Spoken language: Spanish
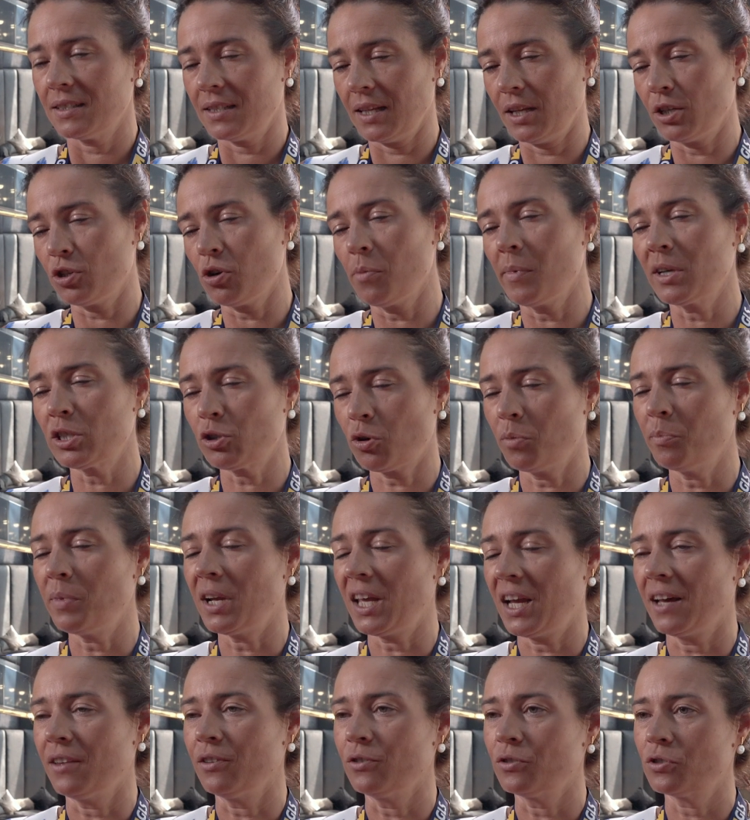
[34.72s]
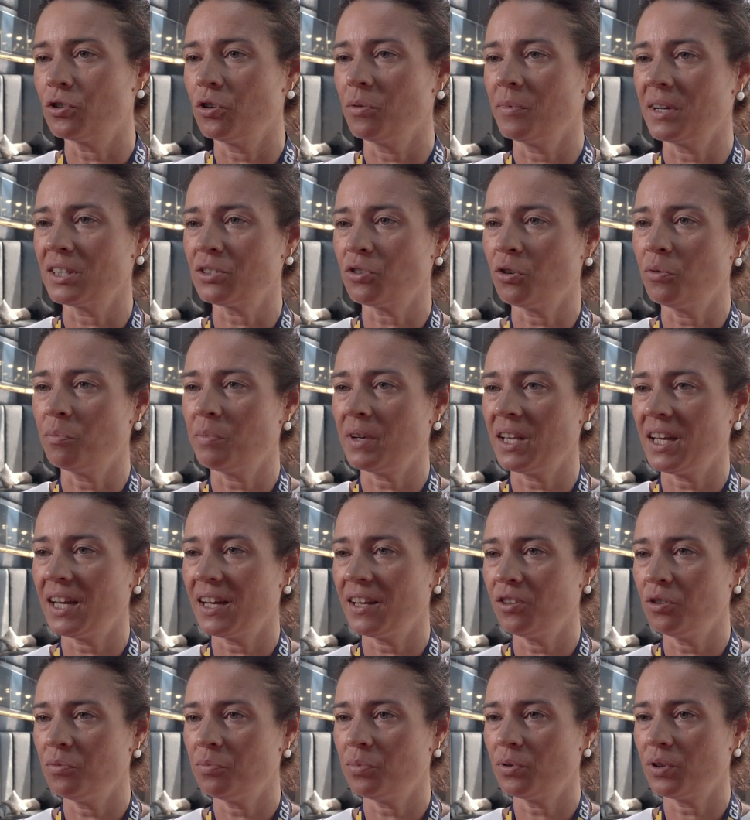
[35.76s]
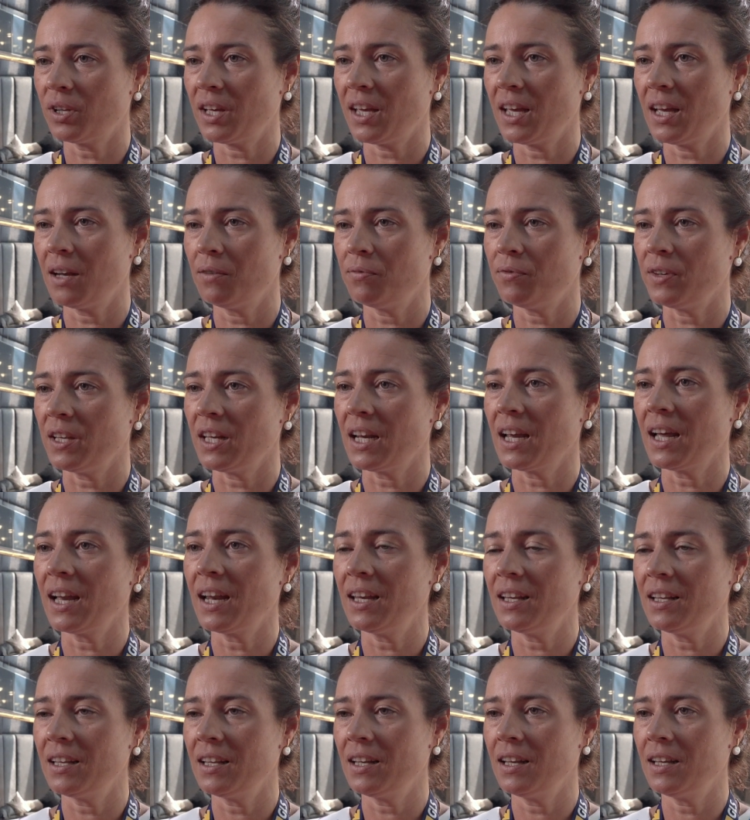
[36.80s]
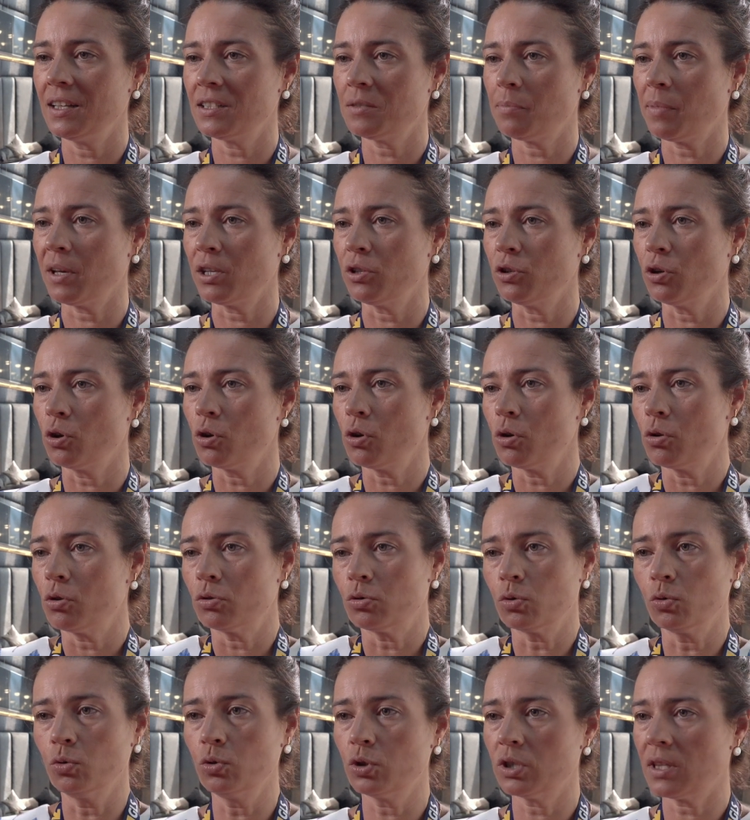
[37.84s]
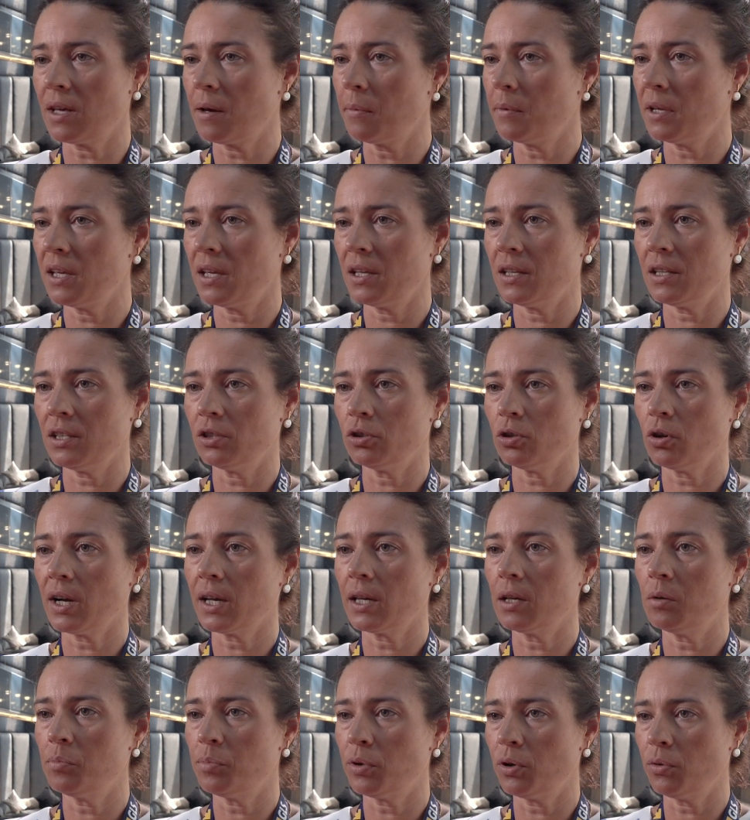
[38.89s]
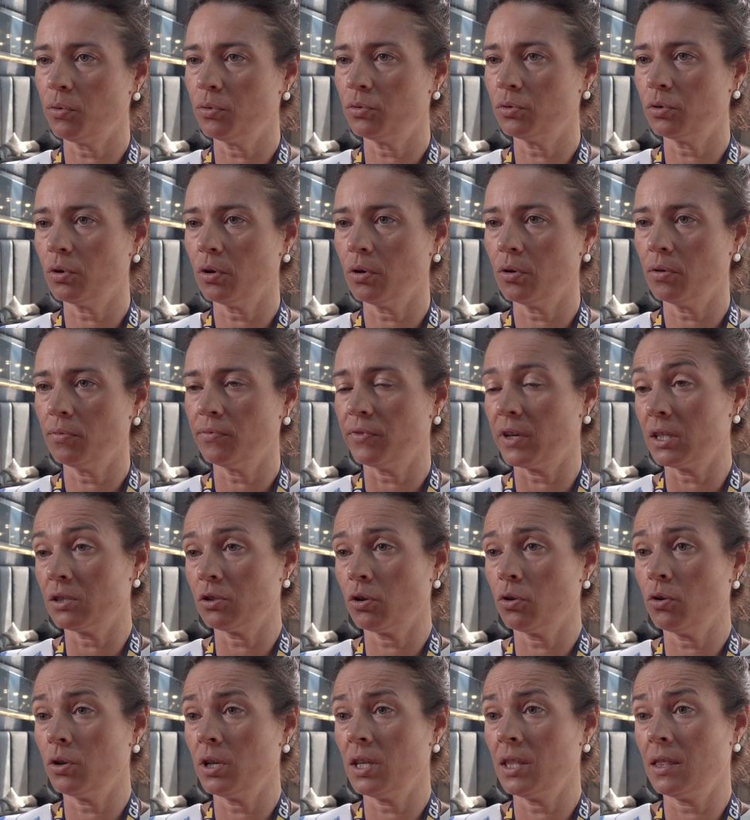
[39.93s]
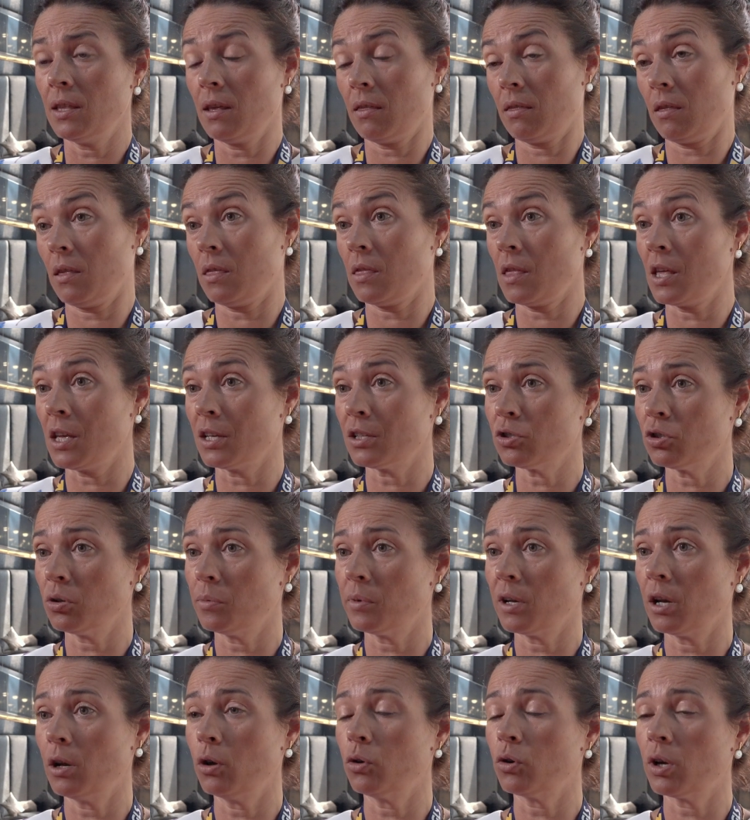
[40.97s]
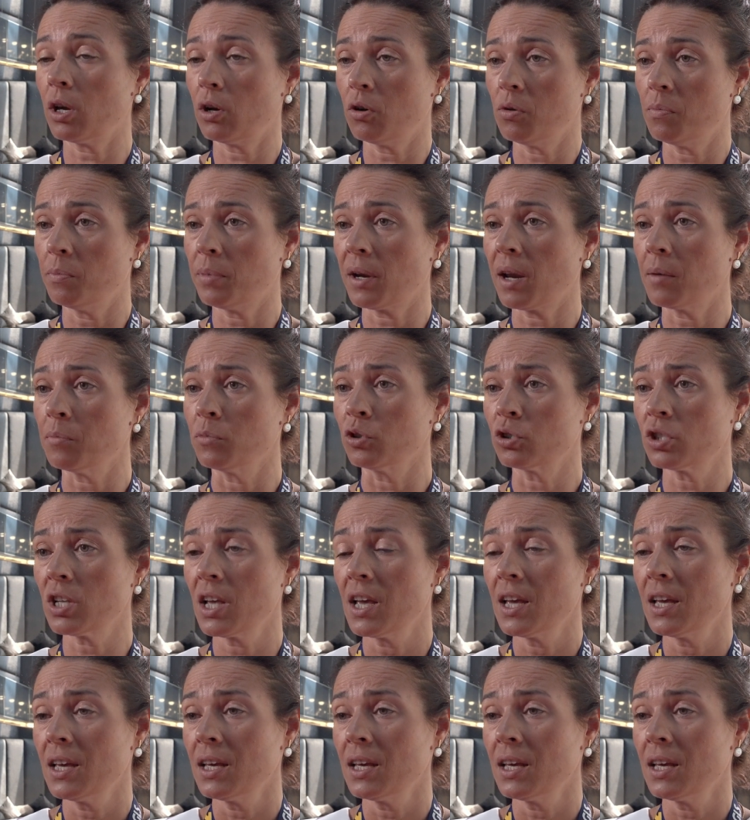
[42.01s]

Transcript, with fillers: Sí, es lo más complicado, es lo más complicado porque al final el español nos gusta ver y tocar el producto fresco y decidir sobre lo que compramos.